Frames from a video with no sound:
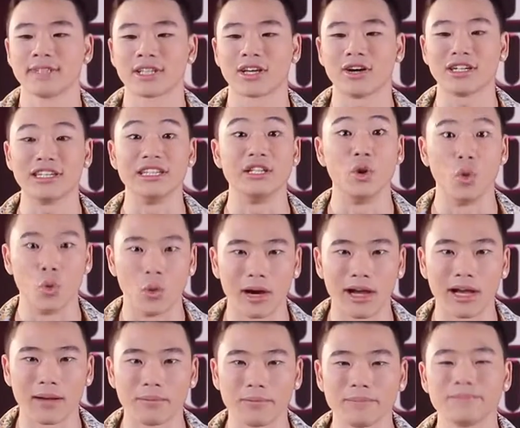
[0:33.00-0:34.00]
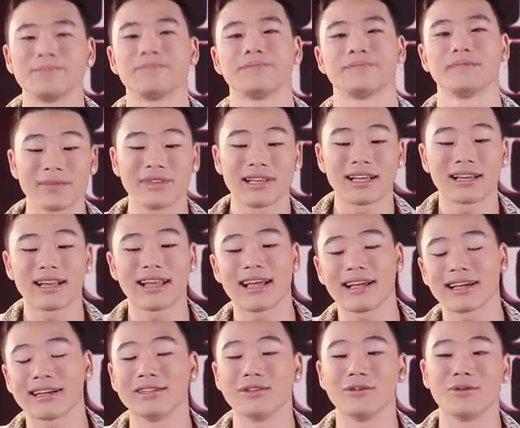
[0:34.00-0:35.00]
ก็คือยุงครับ นั่
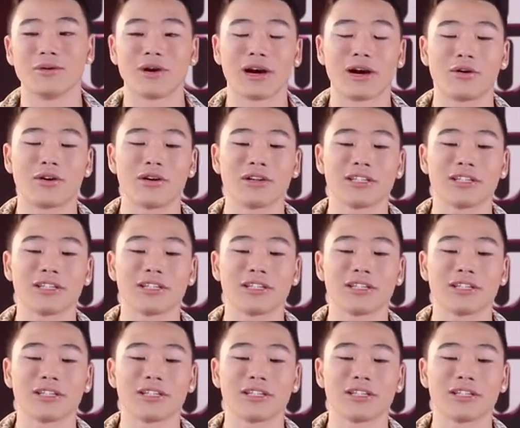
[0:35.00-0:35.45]
งๆกันอยู่เขาก็